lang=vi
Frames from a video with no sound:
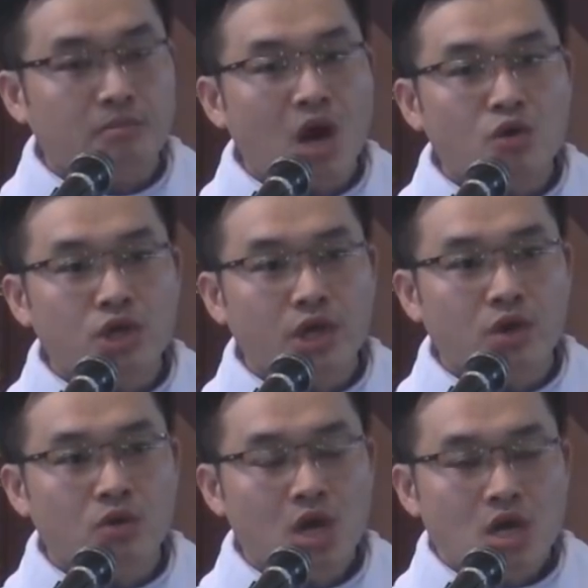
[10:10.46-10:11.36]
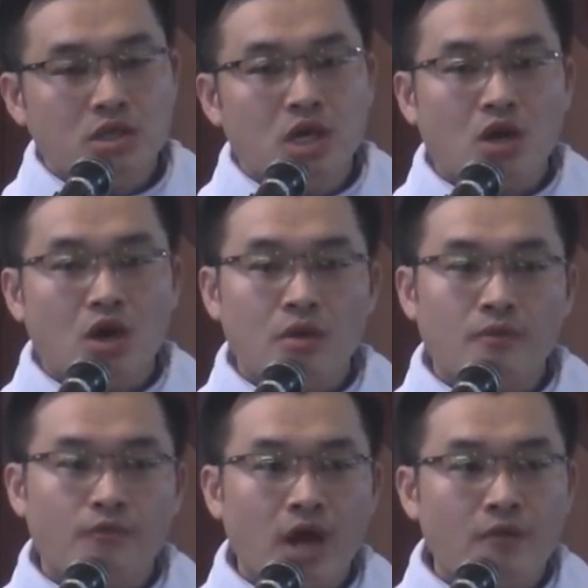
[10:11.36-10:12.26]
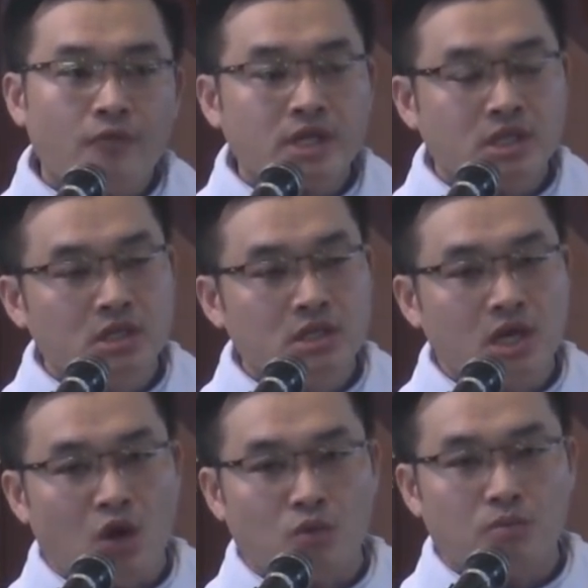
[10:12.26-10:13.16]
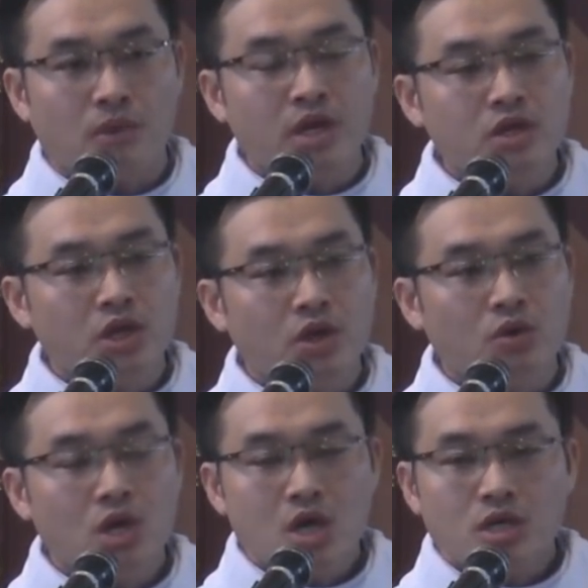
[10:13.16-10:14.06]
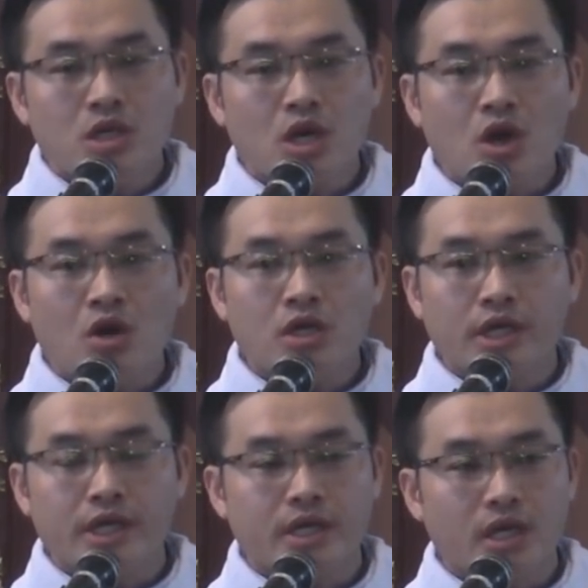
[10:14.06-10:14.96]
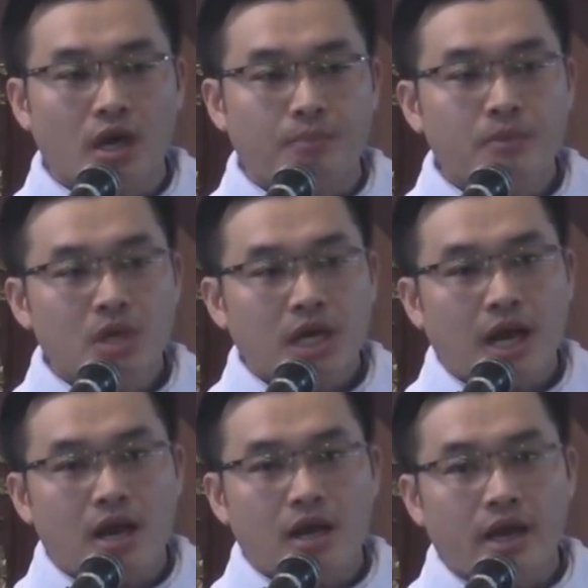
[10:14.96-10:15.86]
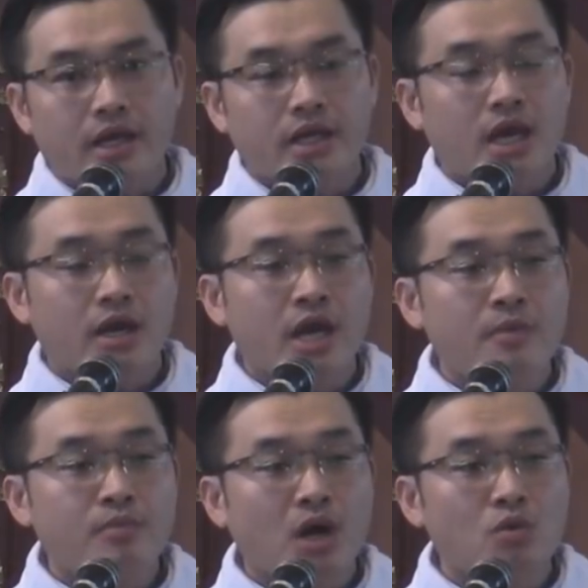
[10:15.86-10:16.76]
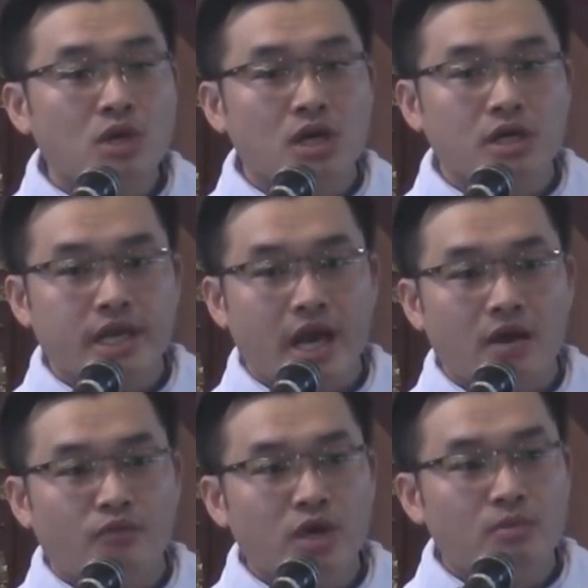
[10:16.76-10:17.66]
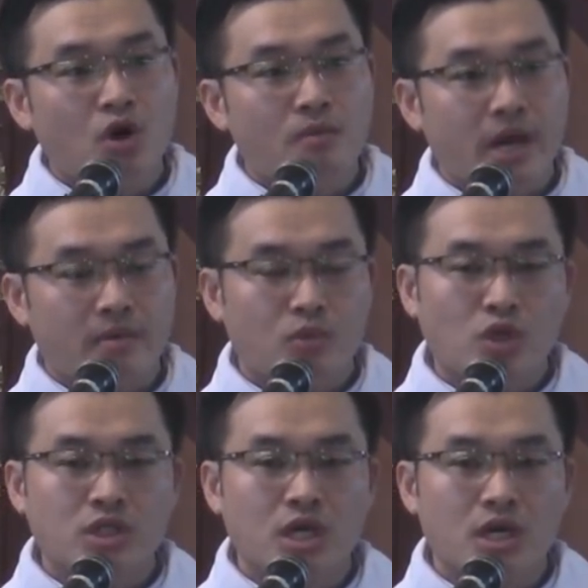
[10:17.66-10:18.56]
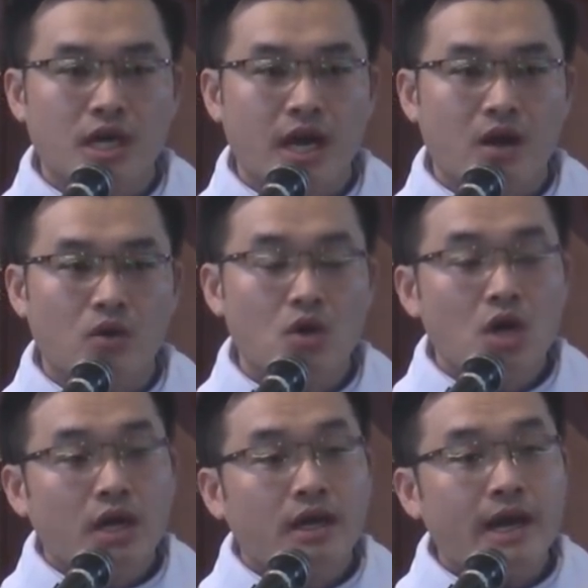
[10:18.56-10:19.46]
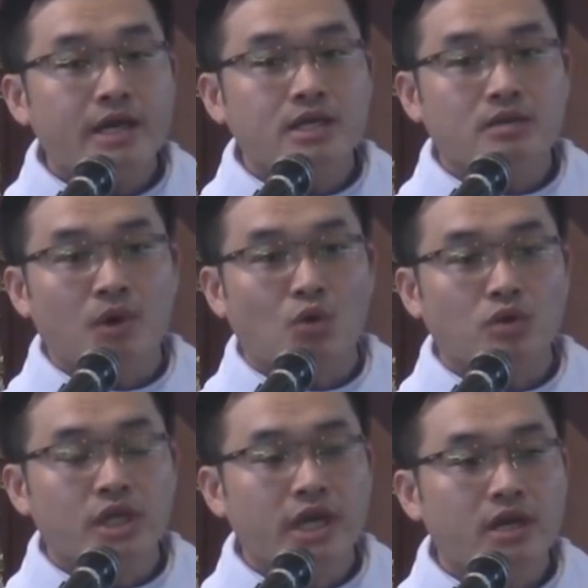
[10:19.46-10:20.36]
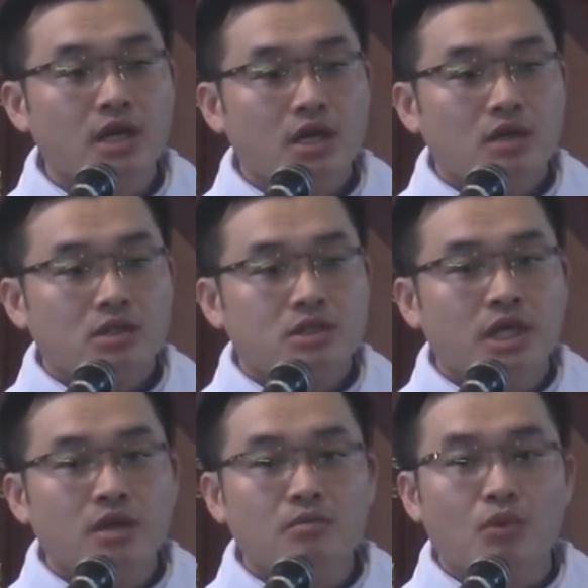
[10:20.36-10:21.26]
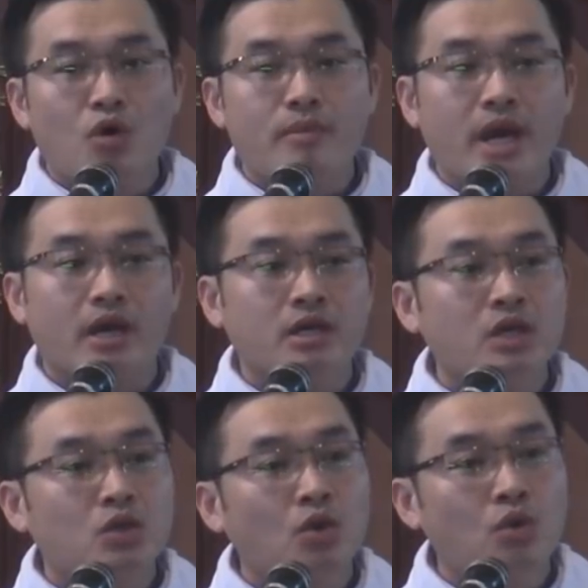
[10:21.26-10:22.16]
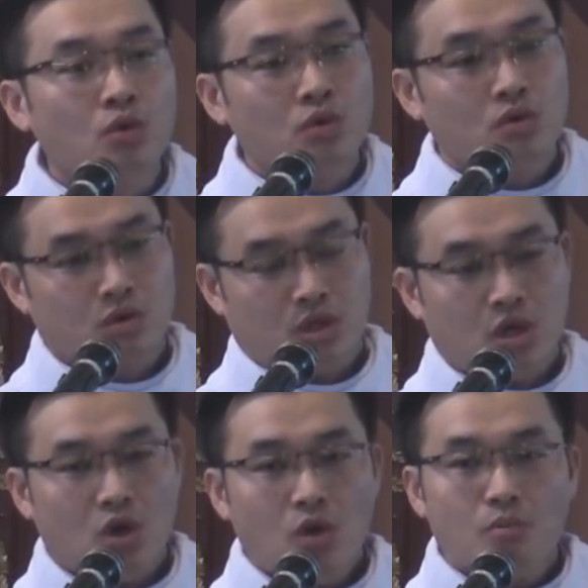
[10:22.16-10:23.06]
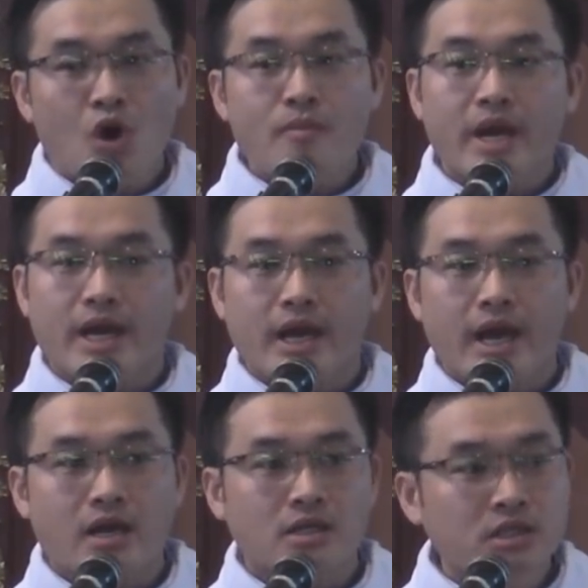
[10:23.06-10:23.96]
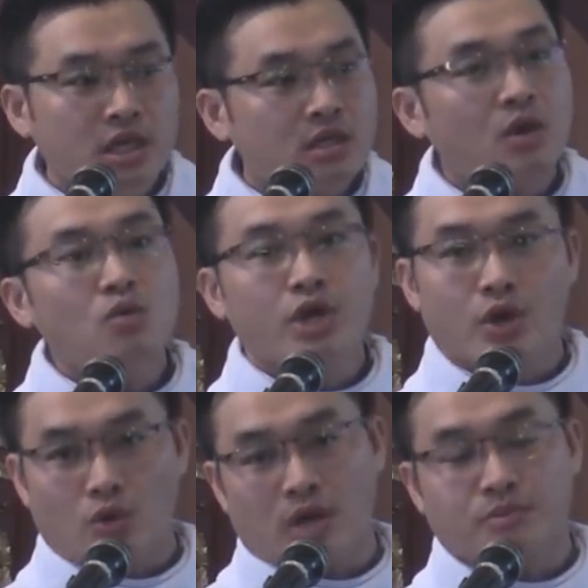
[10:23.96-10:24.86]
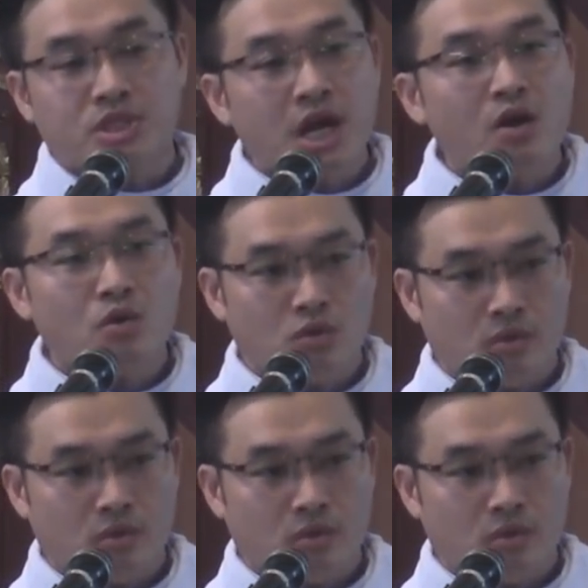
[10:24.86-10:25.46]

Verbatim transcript: bao nhiêu, đứa con pha phách hư hỏng bấy nhiêu, đứa con nghiền ngập cả ngày cả đêm không ở nhà với bố mẹ một giờ nào, nay bỗng nhiên xin bố mẹ đi tu Bố mẹ ngạc nhiên không hiểu làm sao